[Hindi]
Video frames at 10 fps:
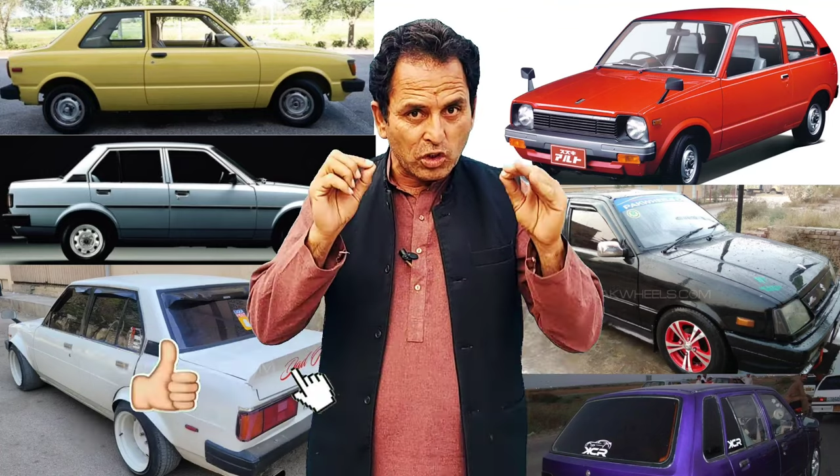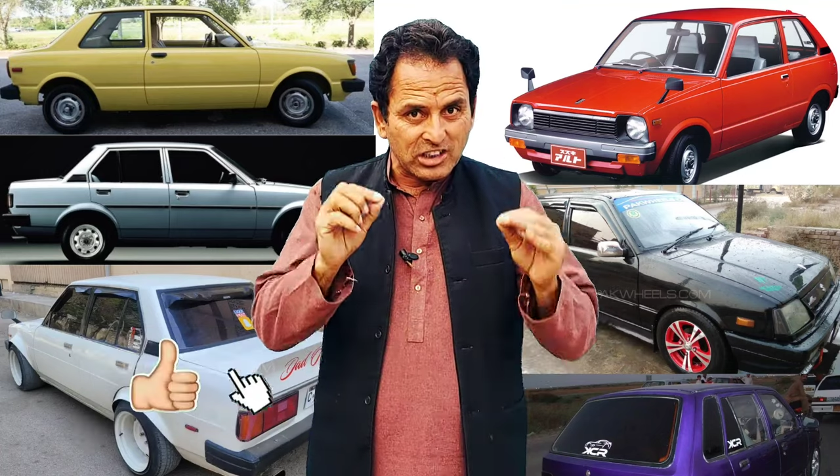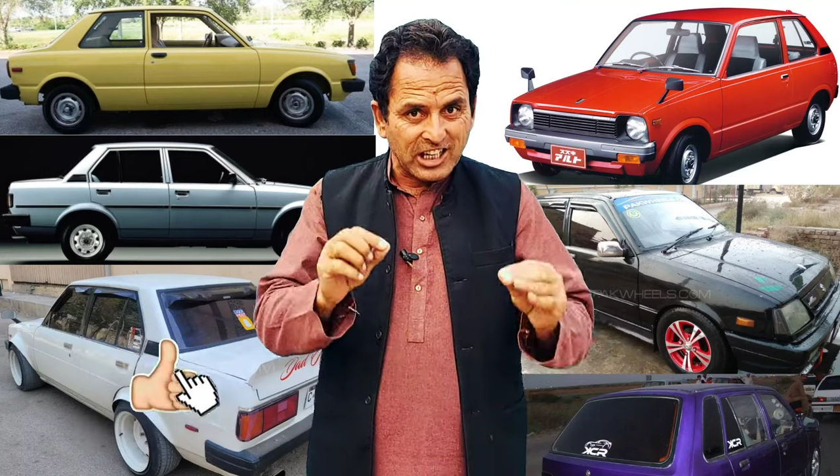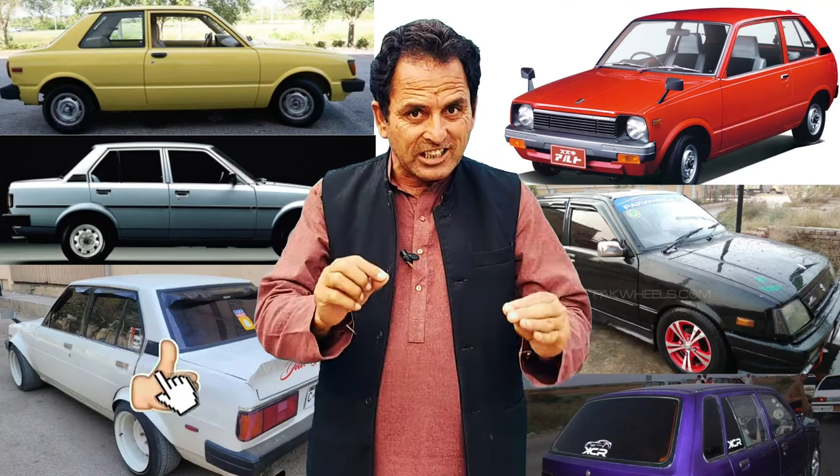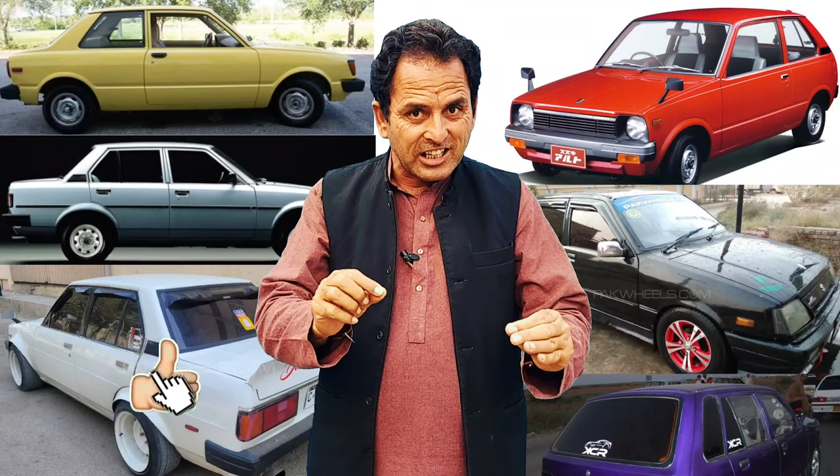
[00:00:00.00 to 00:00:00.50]

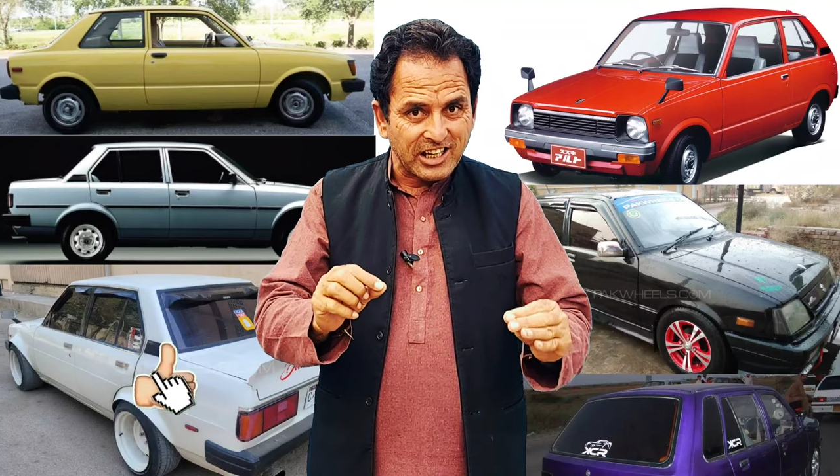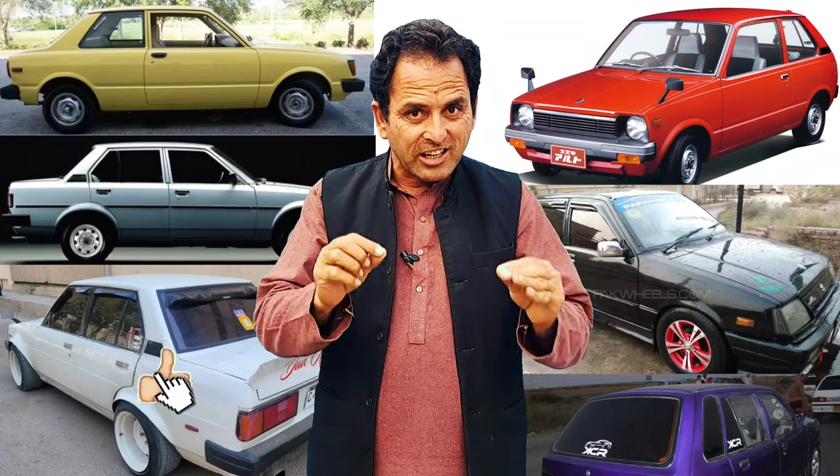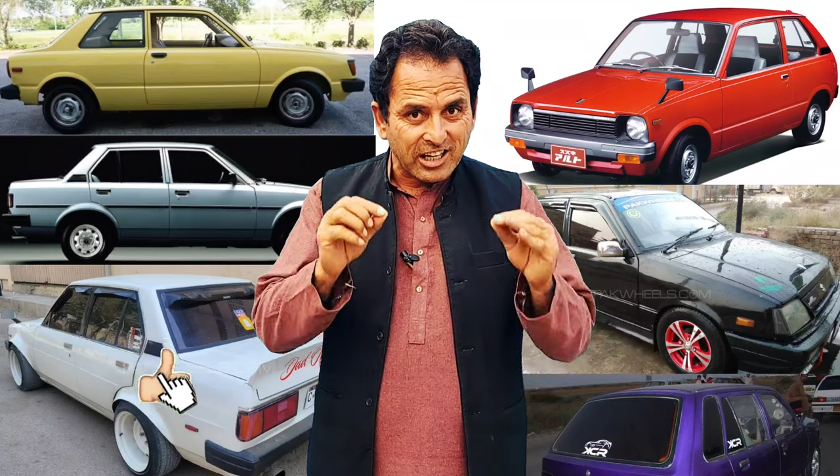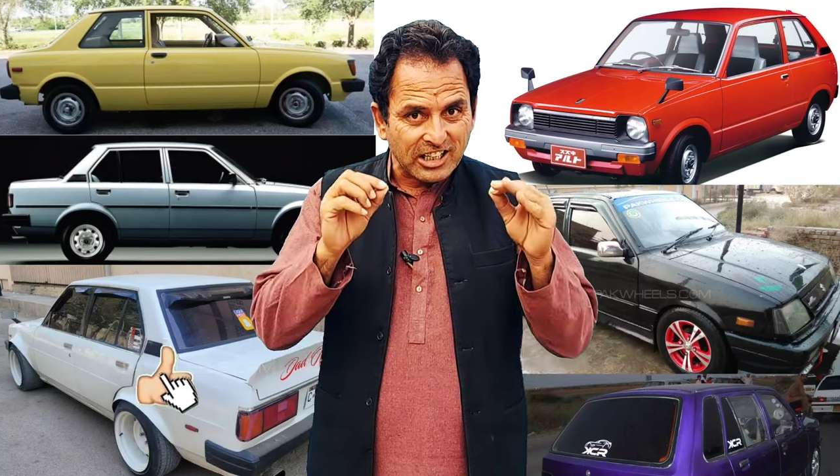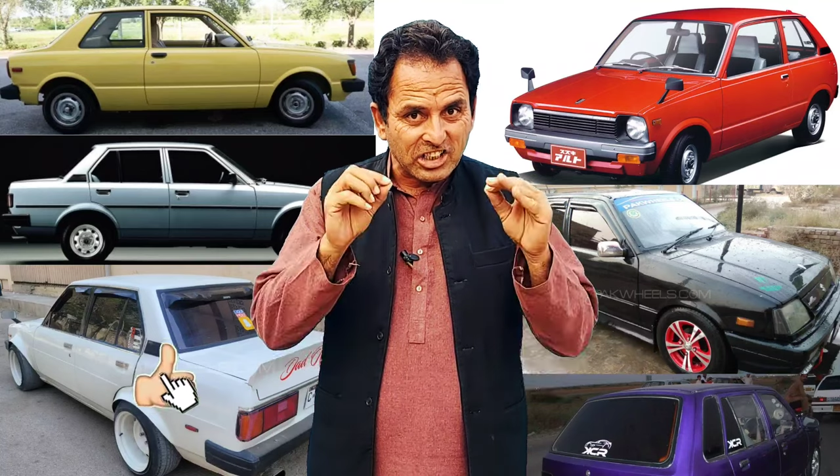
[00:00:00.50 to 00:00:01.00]
बहुत ज़्यादा
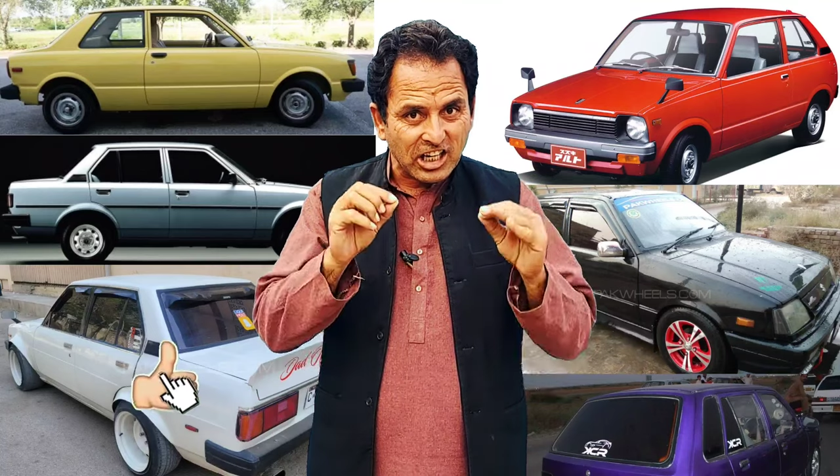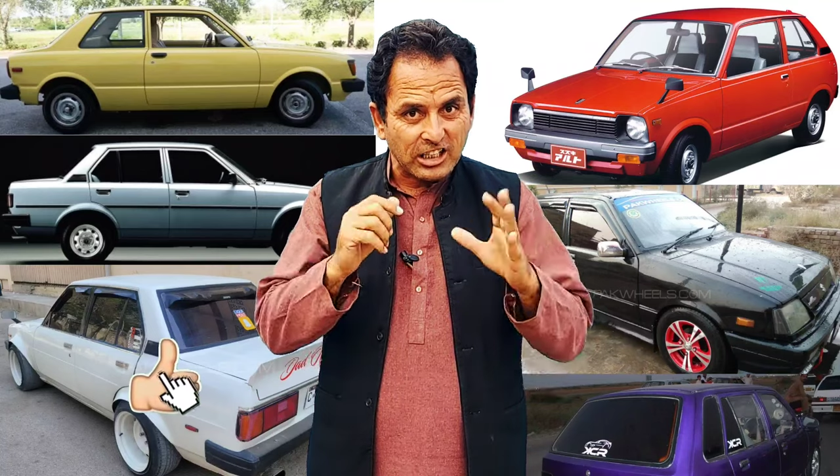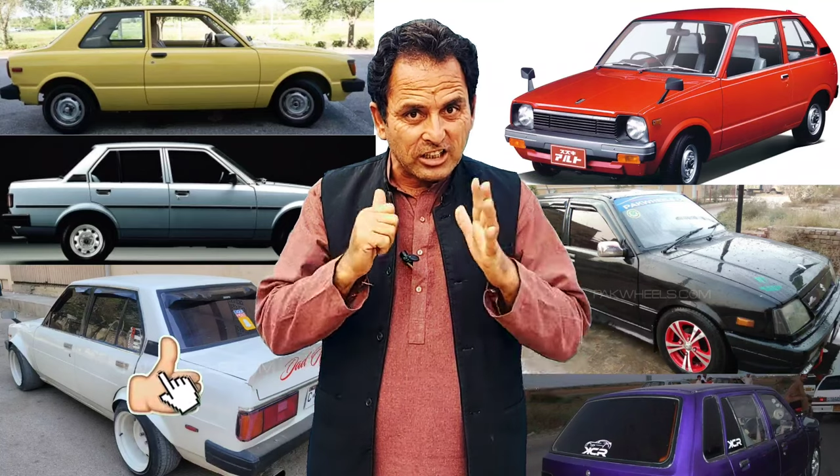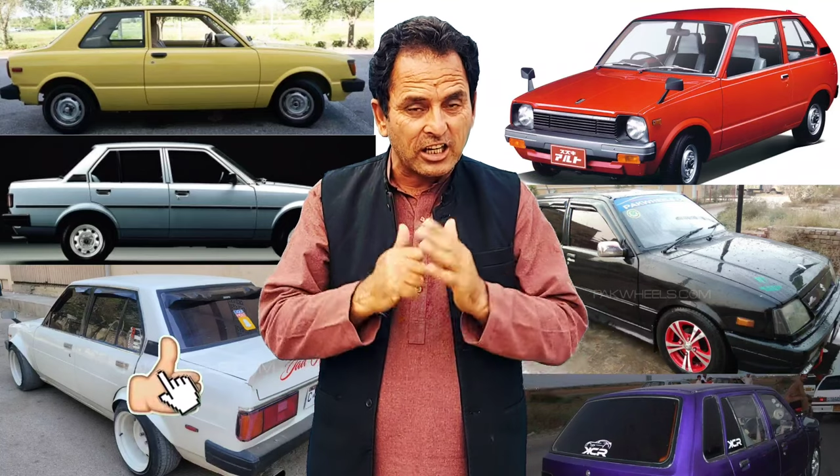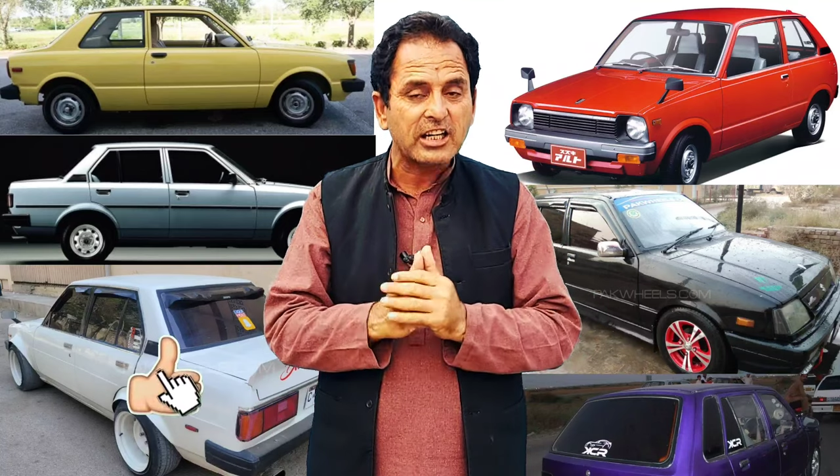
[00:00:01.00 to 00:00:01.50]
अखराज
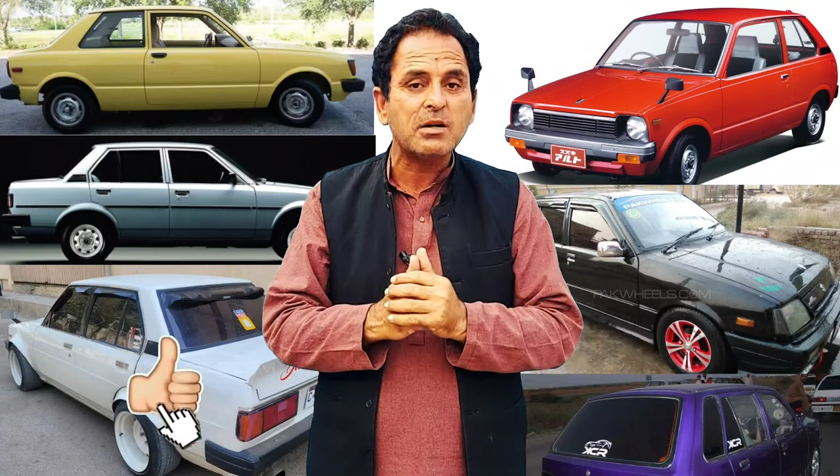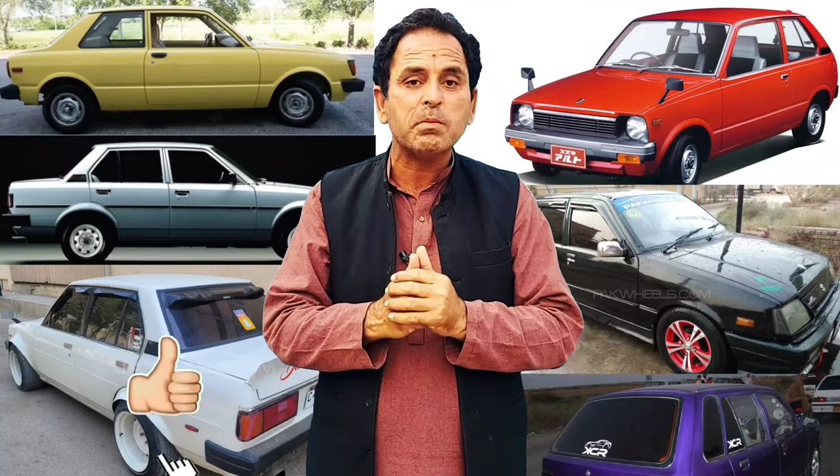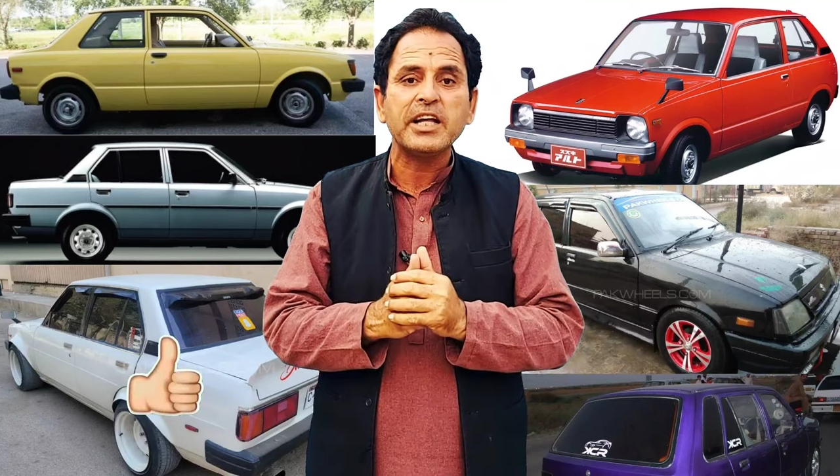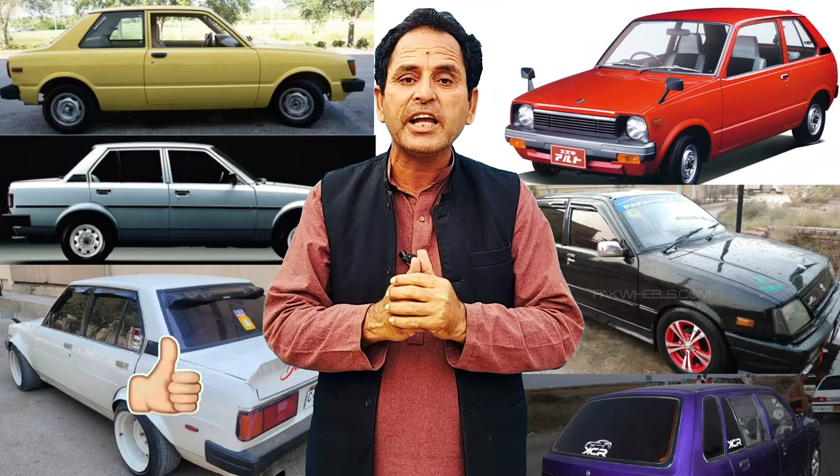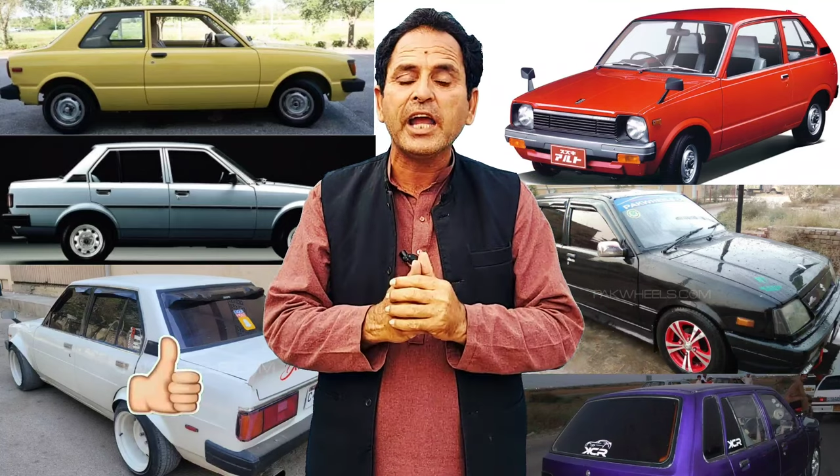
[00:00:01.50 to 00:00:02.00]
करना
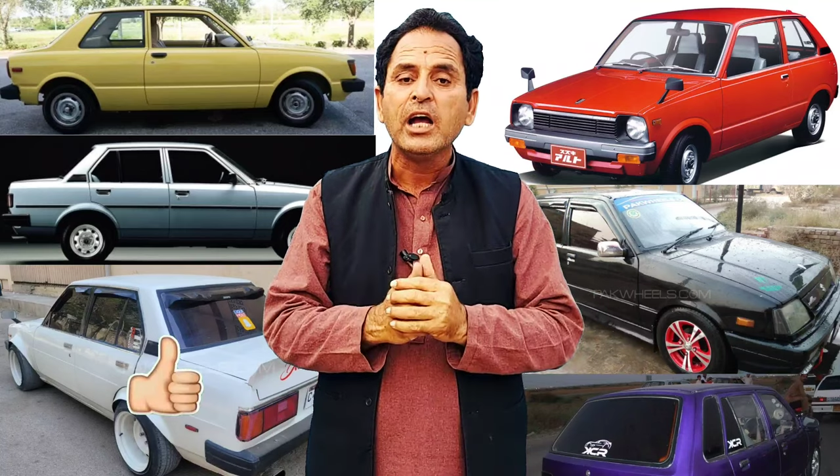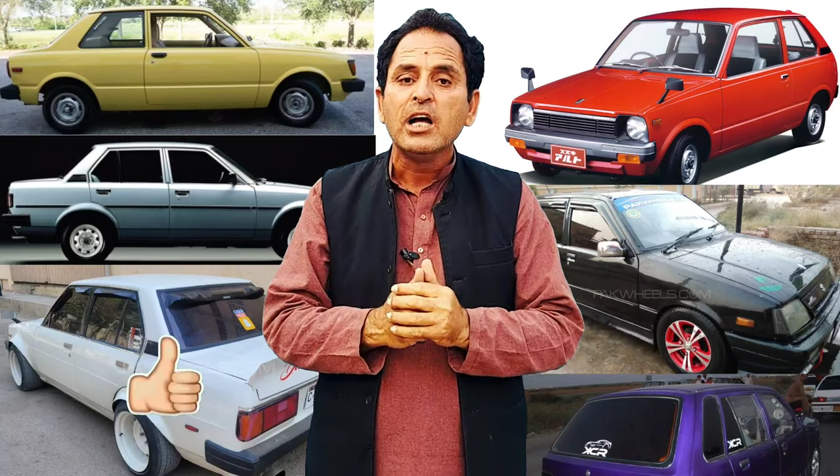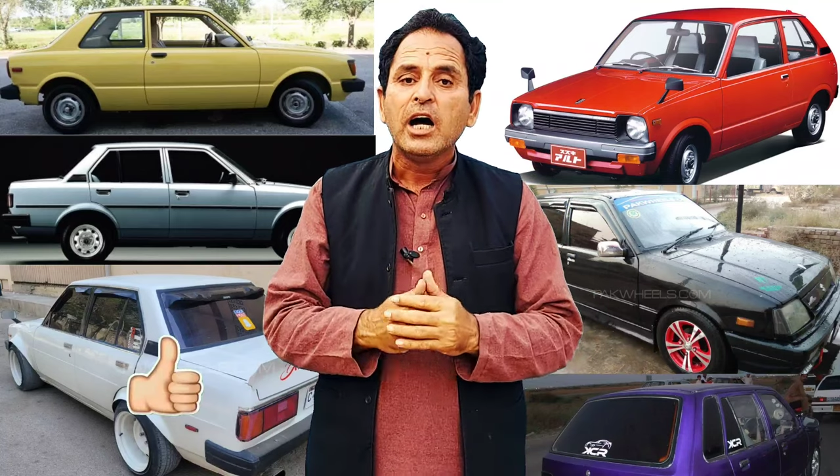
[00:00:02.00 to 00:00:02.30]
पड़ेंगे